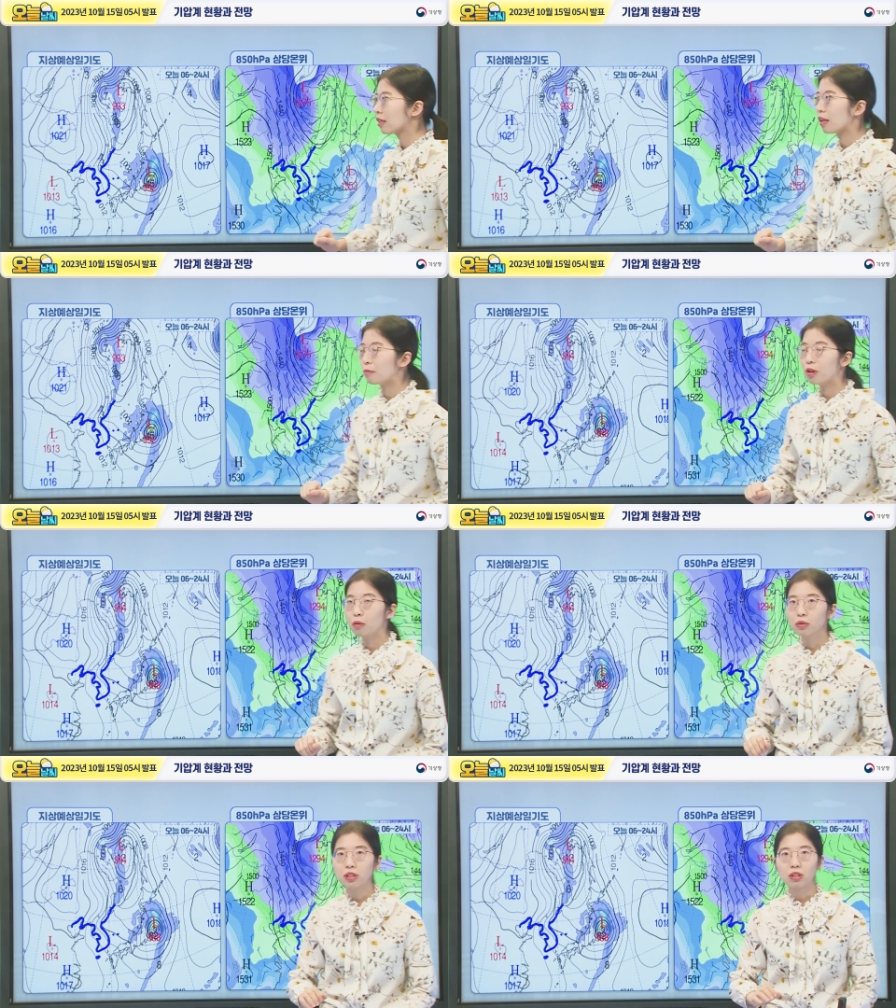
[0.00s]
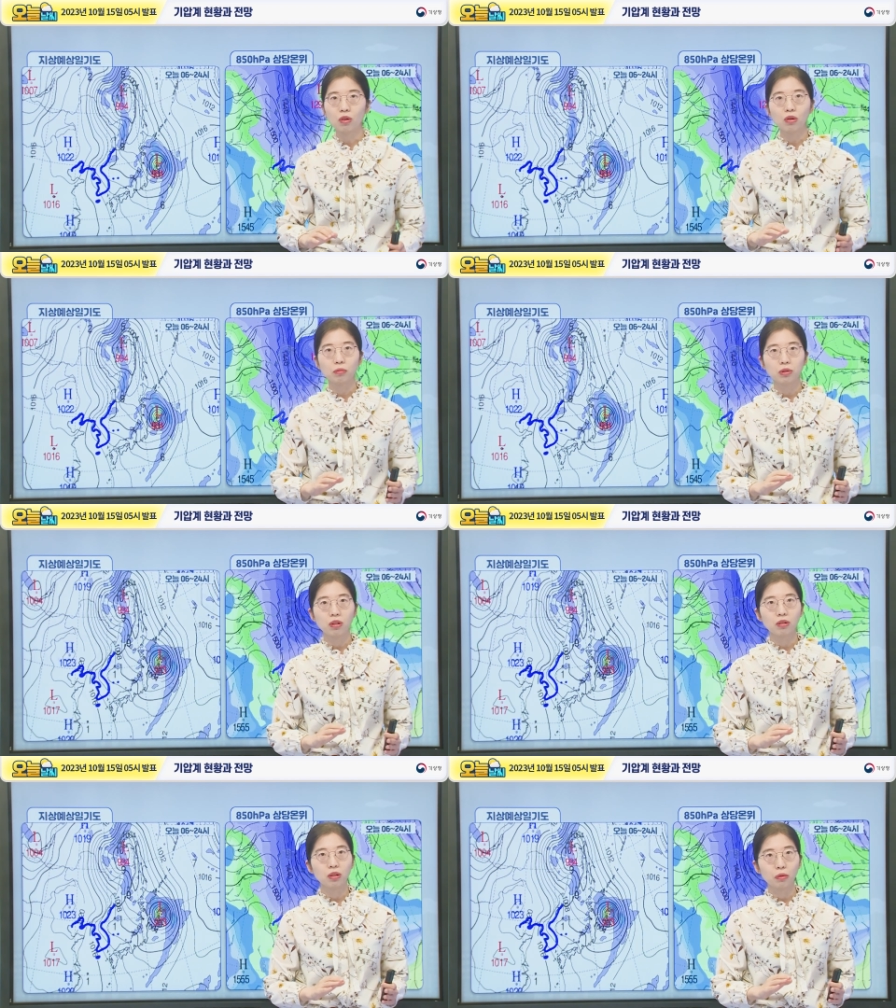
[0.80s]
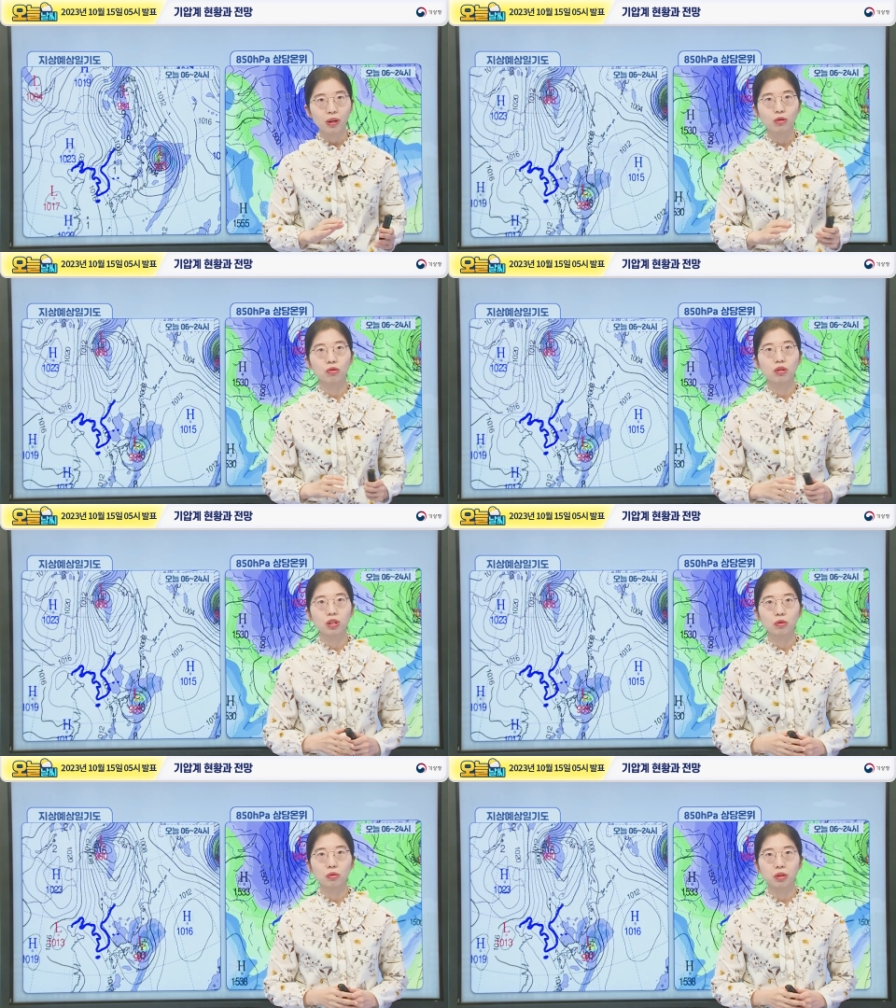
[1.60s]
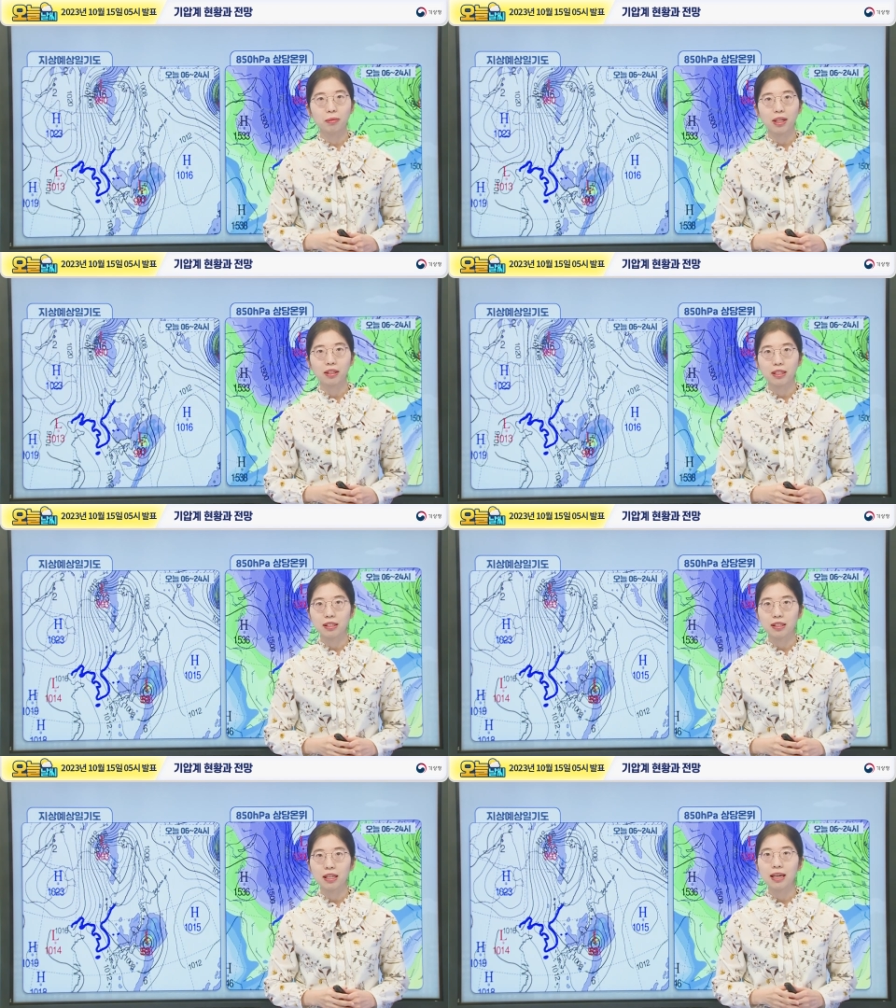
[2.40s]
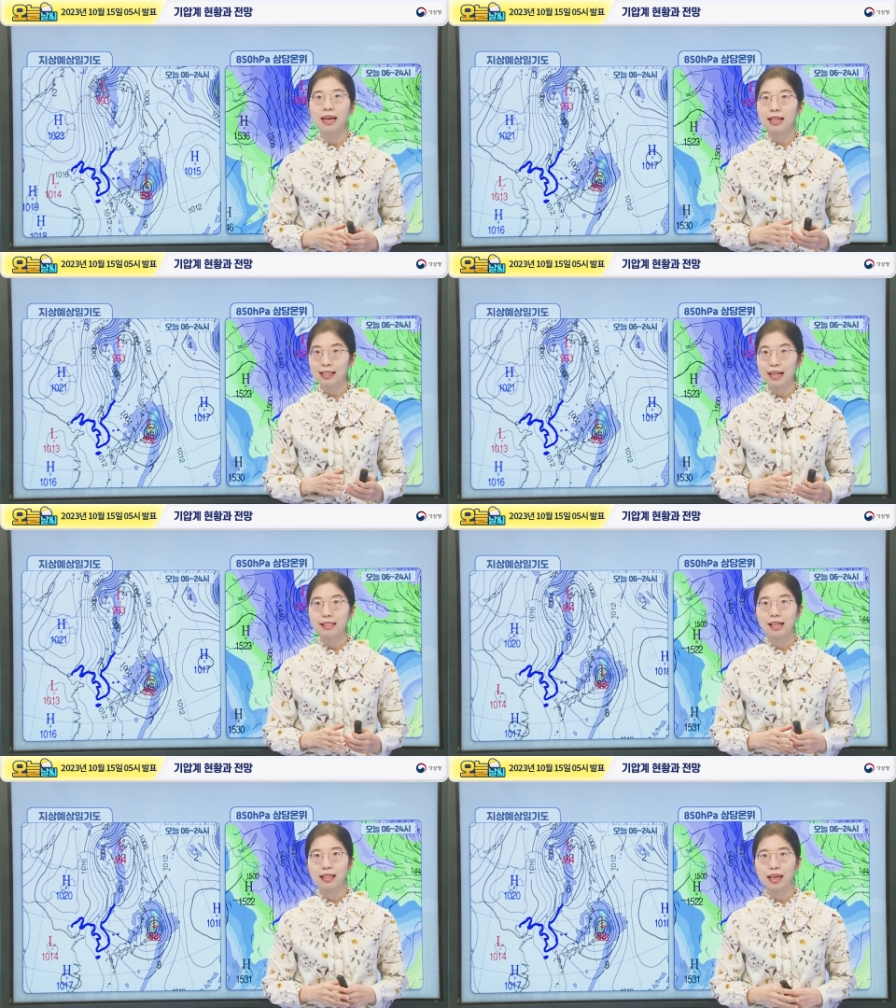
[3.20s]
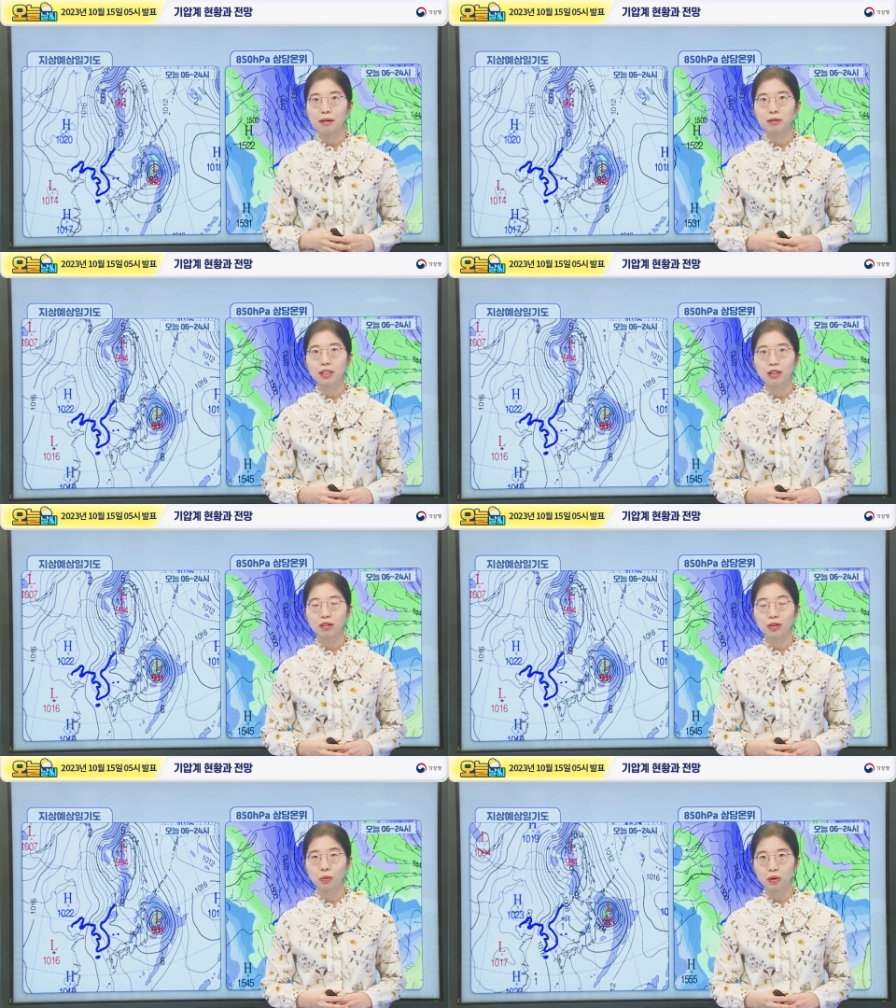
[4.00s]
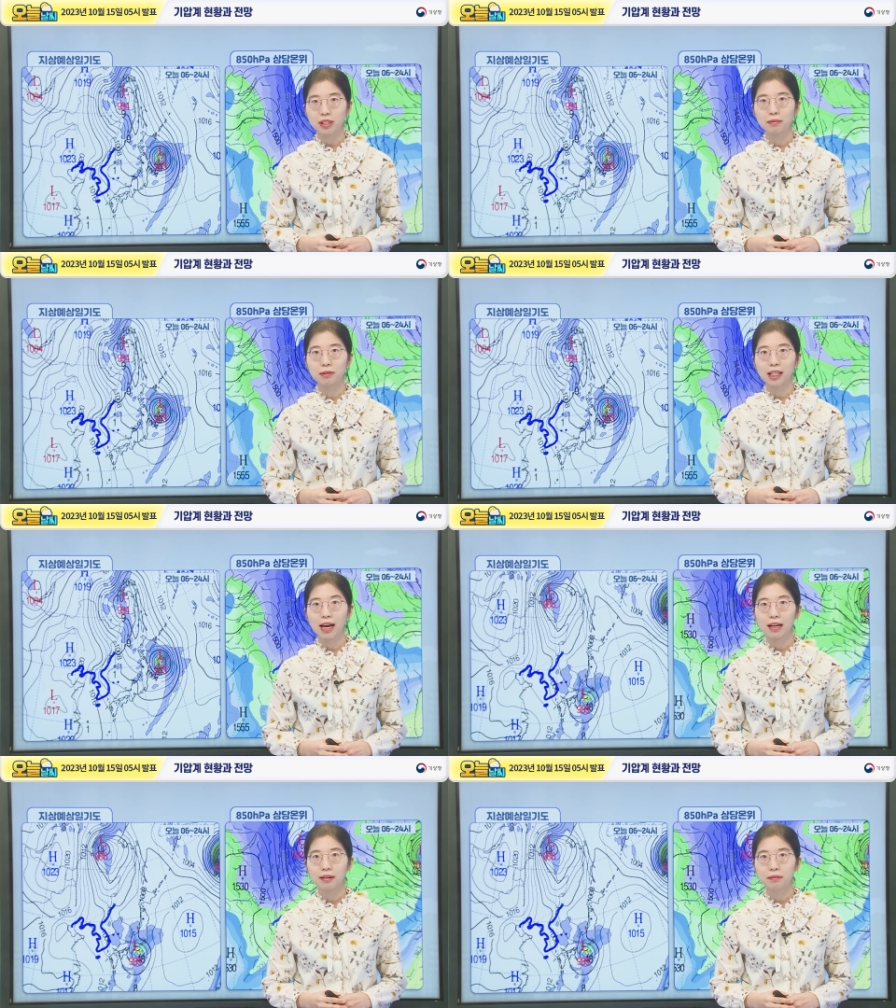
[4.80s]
때문에 오늘 저녁부터는 꽤 추워지는 곳이 많겠으니 따스하게 입으시는 것이 좋겠습니다.